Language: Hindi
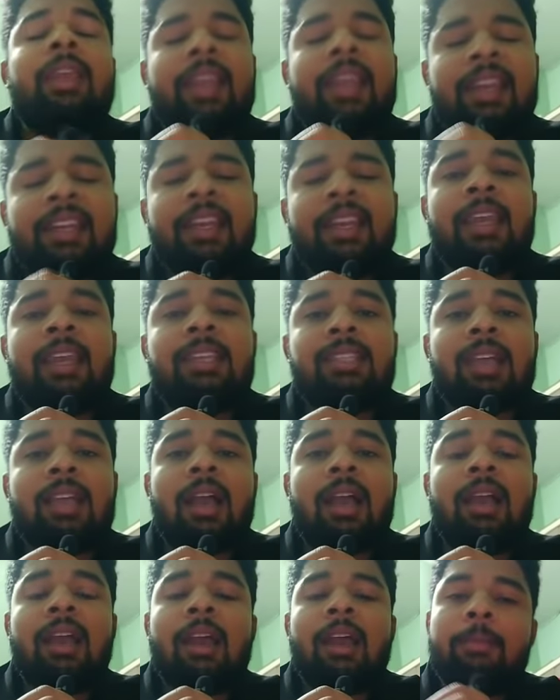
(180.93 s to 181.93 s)
इन केस
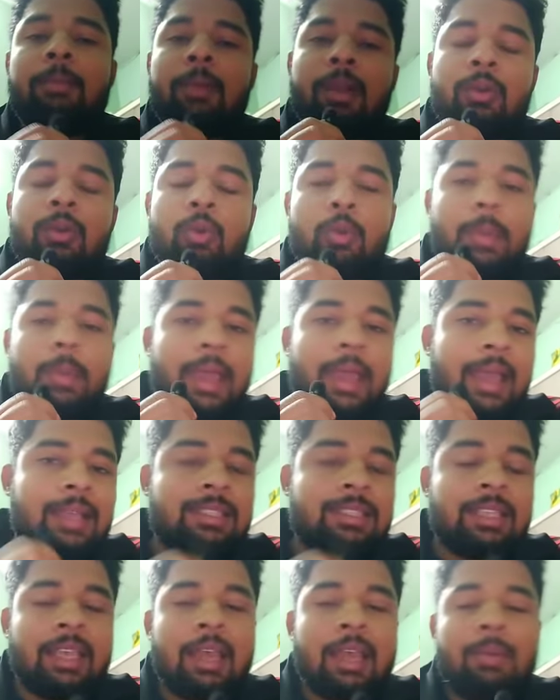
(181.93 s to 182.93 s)
अगर आपका ग्रुप
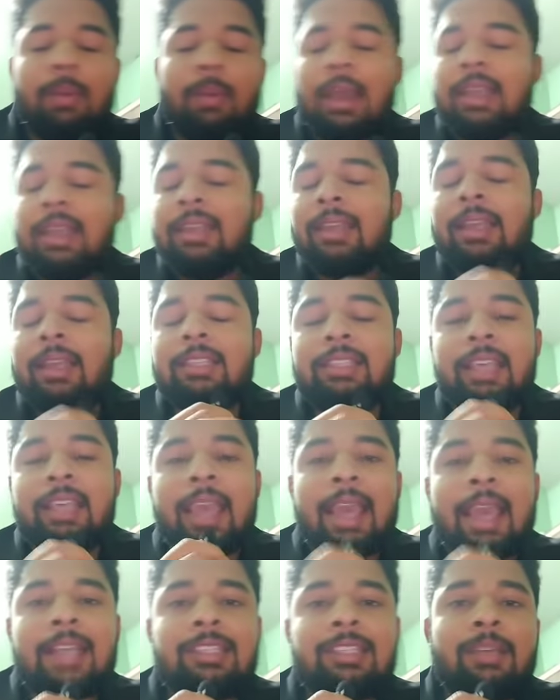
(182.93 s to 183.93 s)
एक्स या वाई या ये
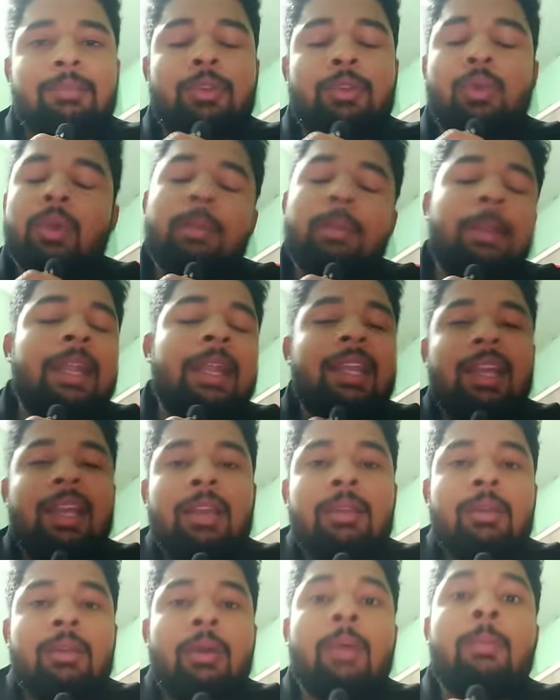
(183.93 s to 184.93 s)
एग्ज़ाम क्योंकि
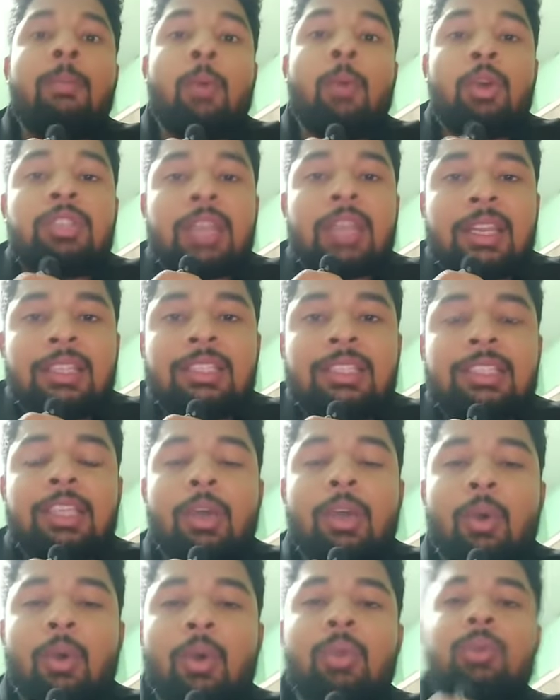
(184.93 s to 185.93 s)
मेडिकल बहुत सारी
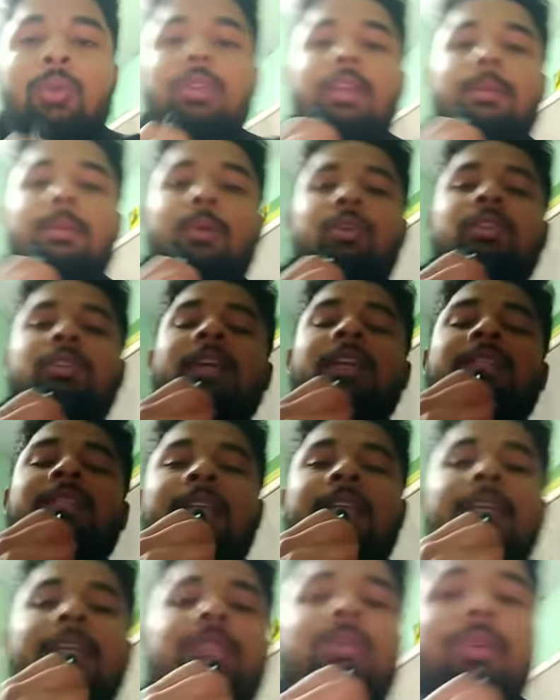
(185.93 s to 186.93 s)
चीज़ें और होती हैं बहुत सारे
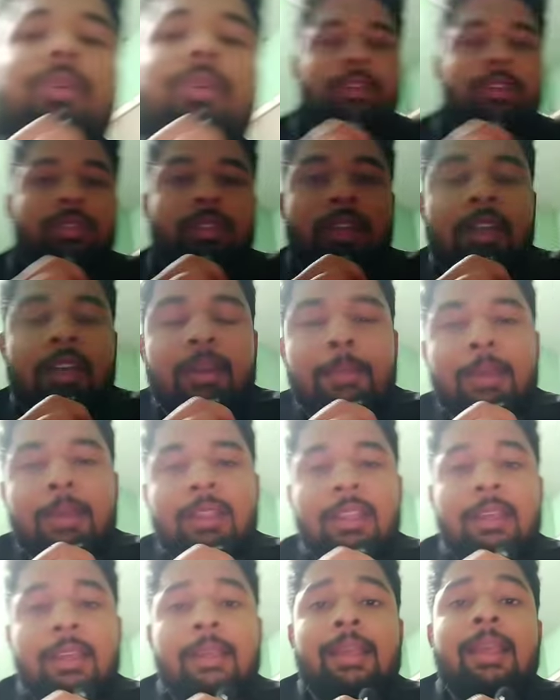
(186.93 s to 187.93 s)
चैलेंज फेस करने
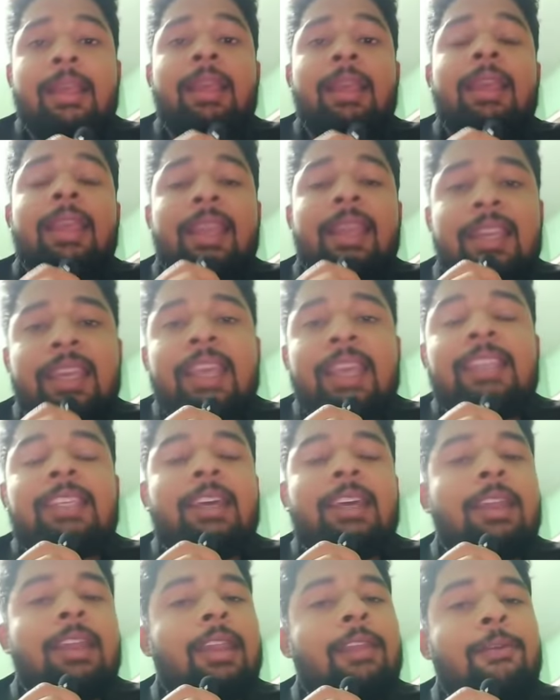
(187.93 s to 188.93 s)
पड़ते हैं इन केस
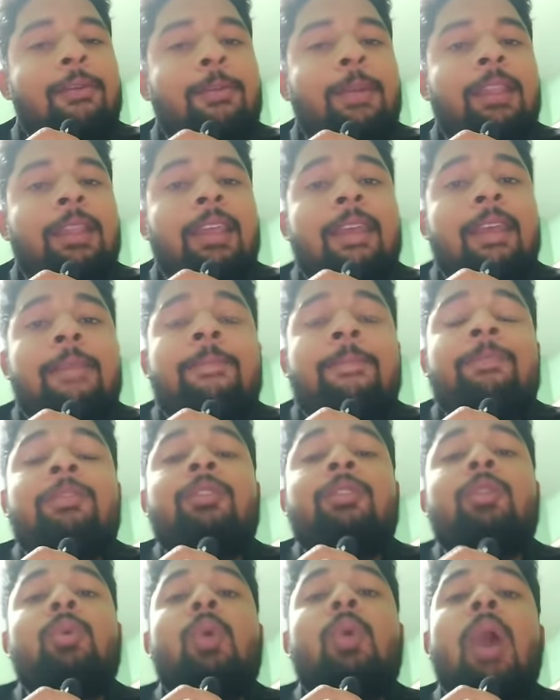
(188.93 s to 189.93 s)
अगर नहीं हो पाता है
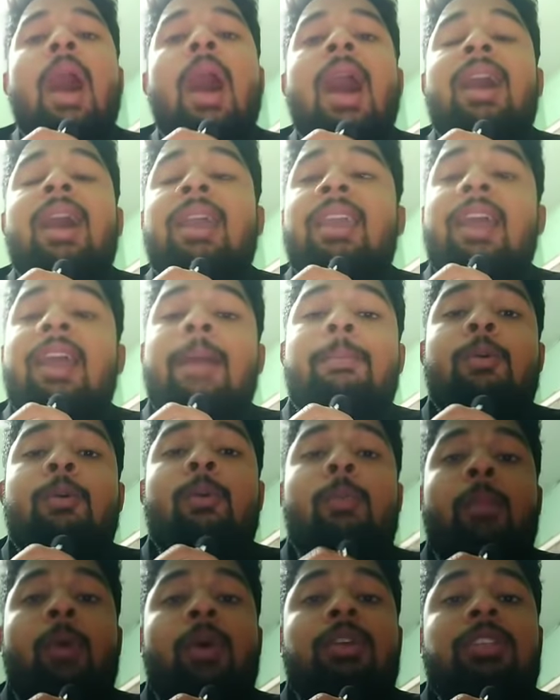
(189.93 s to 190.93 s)
तो आगे
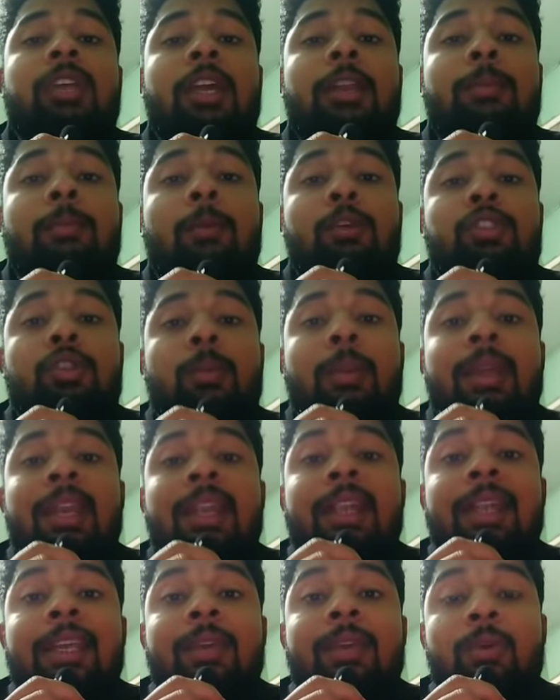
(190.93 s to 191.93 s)
आपको बहुत सारी
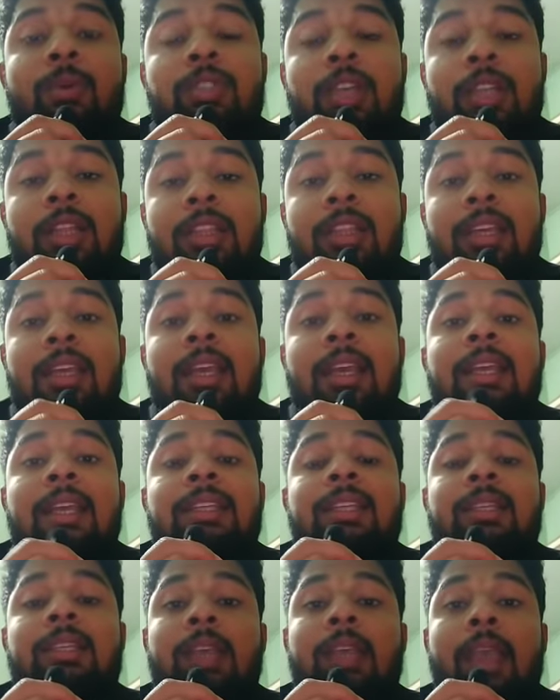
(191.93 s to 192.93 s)
पॉसिबिलिटी हो जाती हैं
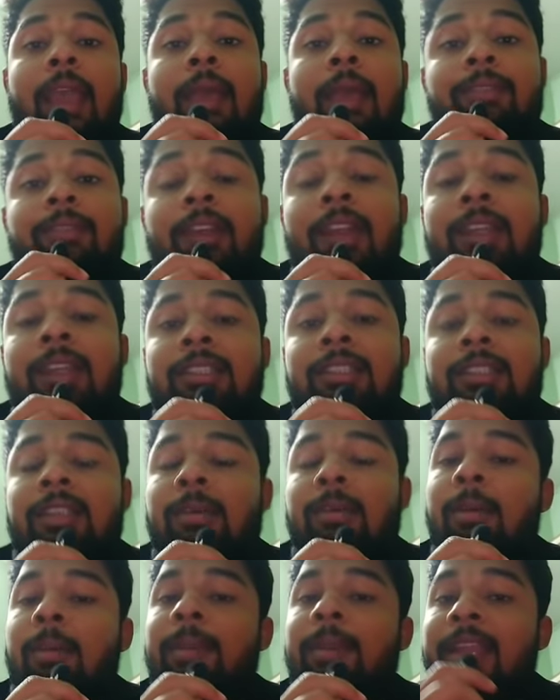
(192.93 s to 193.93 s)
जैसे एफ कैट
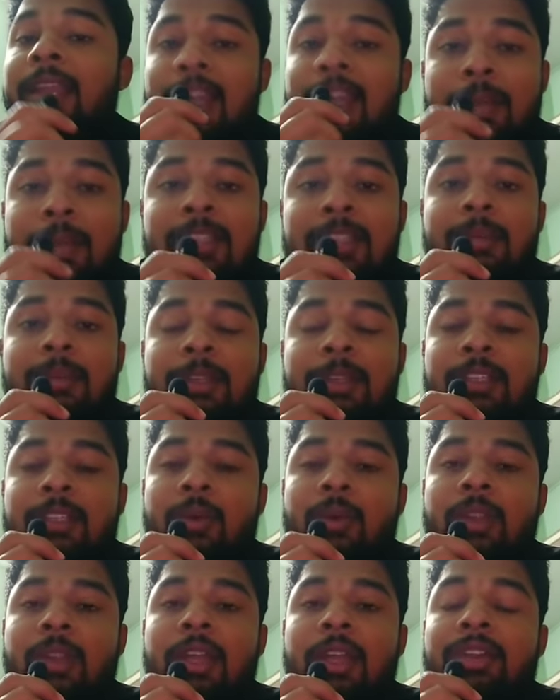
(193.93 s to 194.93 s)
जब आप इन्हीं में से बच्चे
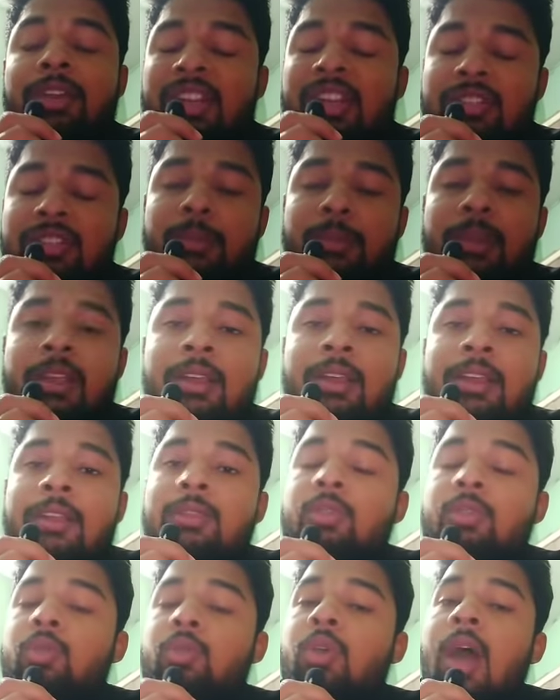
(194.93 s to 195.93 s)
होते हैं ट्रस्ट में
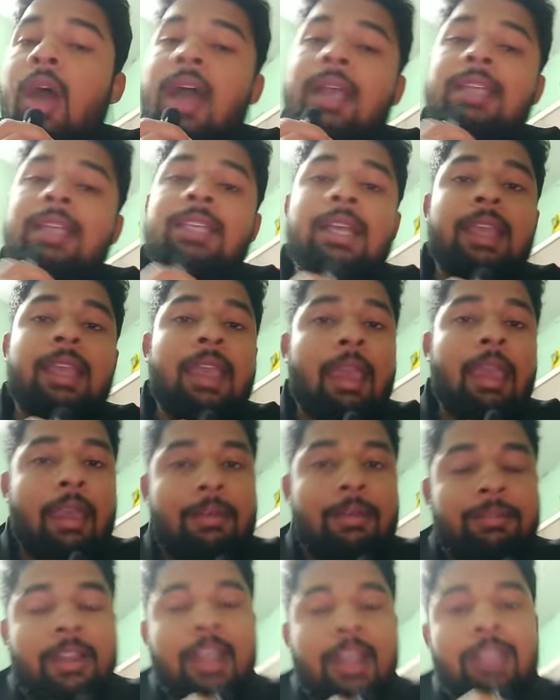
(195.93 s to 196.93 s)
जो आगे जाके
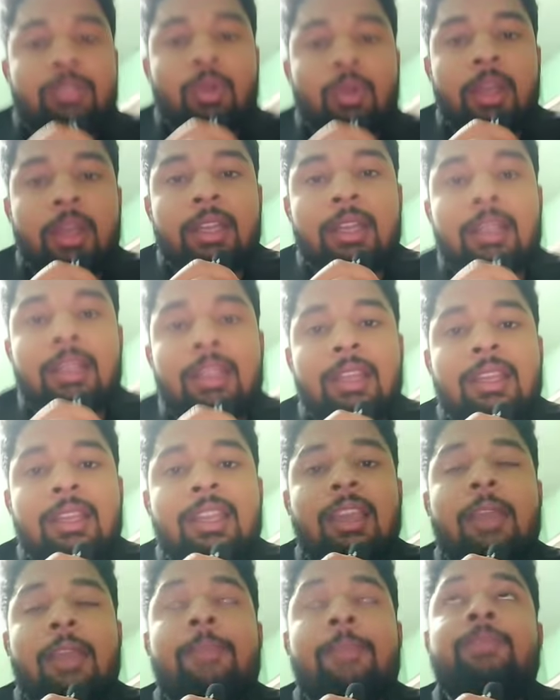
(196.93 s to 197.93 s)
एफ कैट ज्वाइन करते हैं
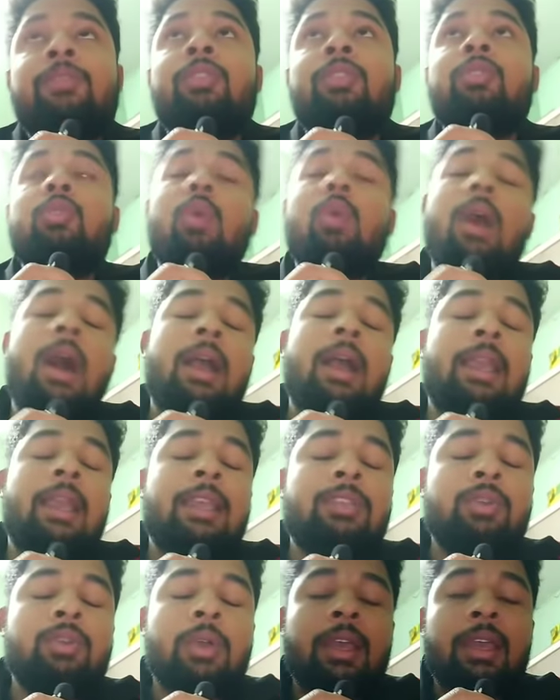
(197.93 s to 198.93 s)
ठीक है जो
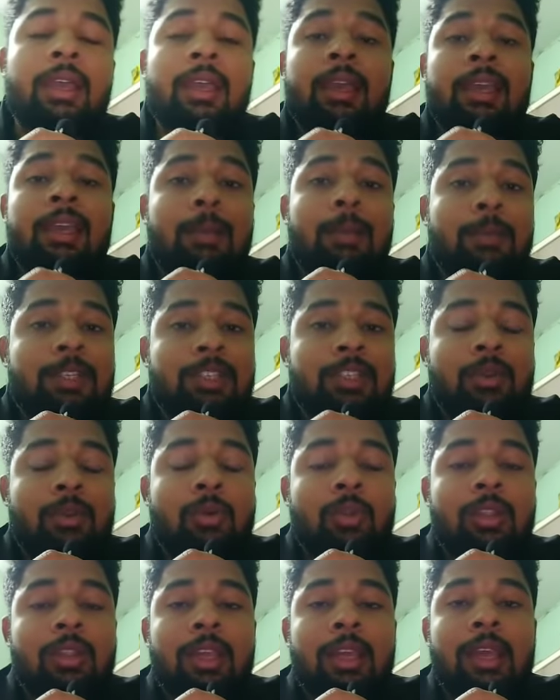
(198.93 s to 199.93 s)
आगे जो है कमीशन
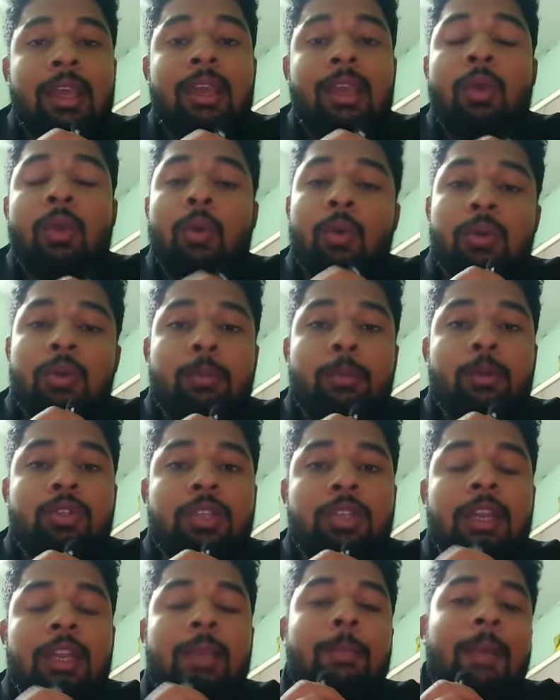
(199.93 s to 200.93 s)
होते हैं उन
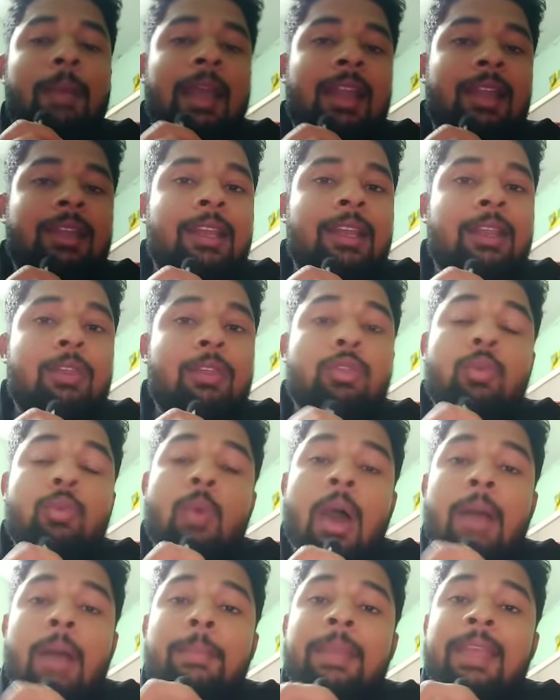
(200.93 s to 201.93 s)
पोस्ट के लिए पायलट के लिए तो
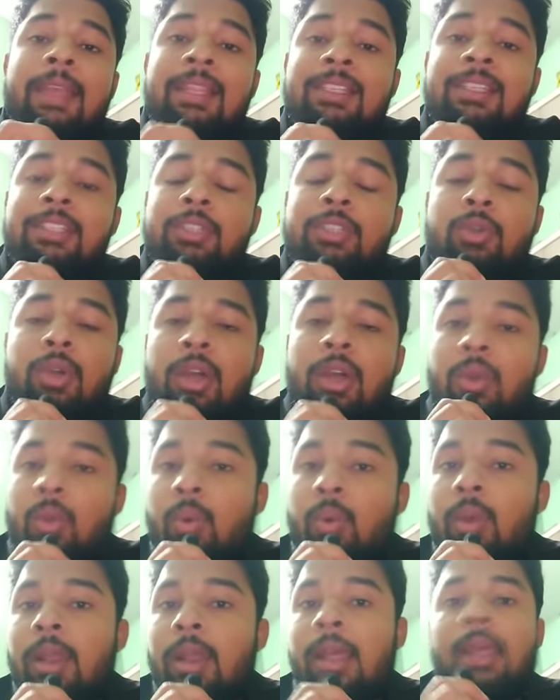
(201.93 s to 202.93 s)
वहाँ पर इन चीज़ों का
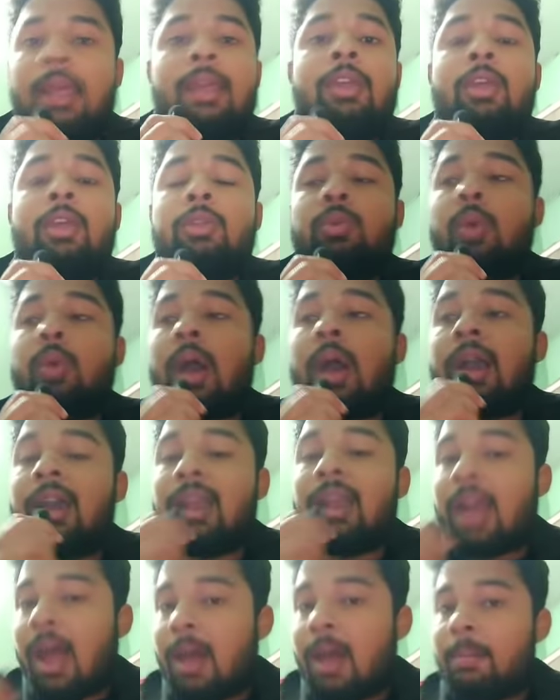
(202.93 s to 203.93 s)
रोल है तो
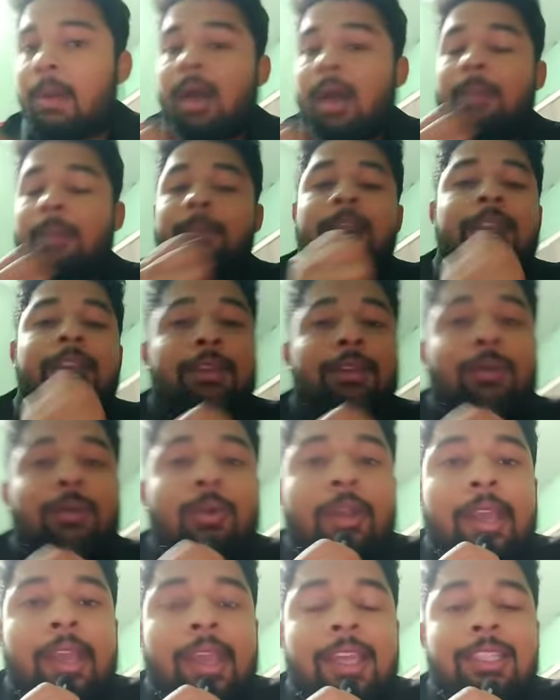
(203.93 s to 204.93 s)
अगर आप अभी
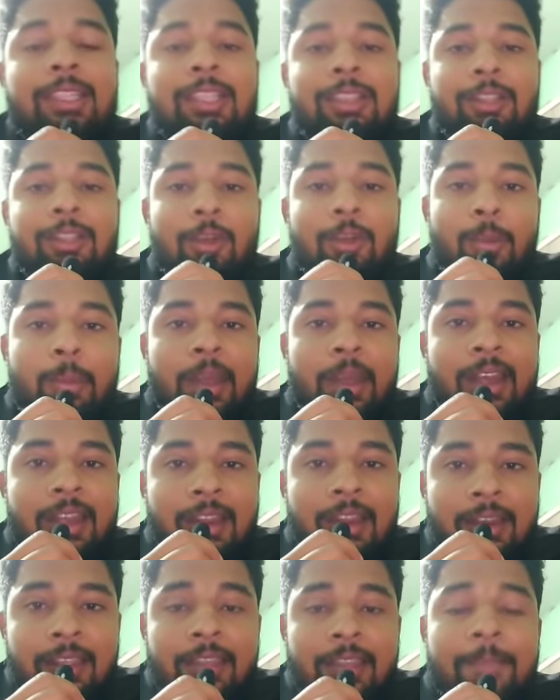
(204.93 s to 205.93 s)
इनको लेके चलते हो
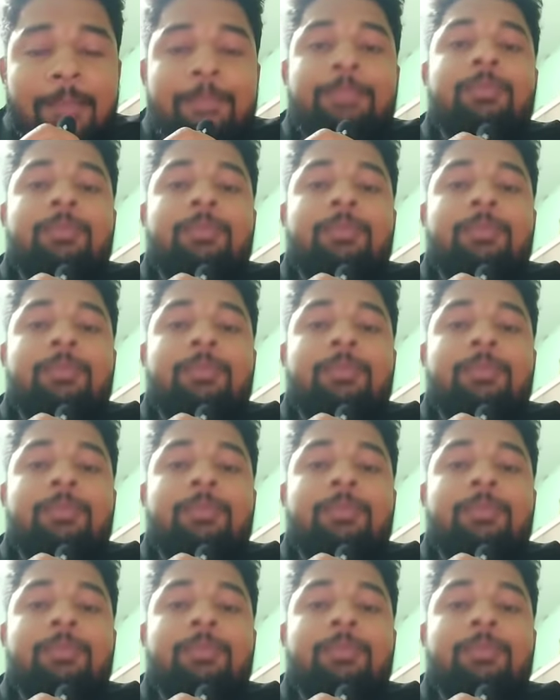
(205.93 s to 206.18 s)
पैरेलली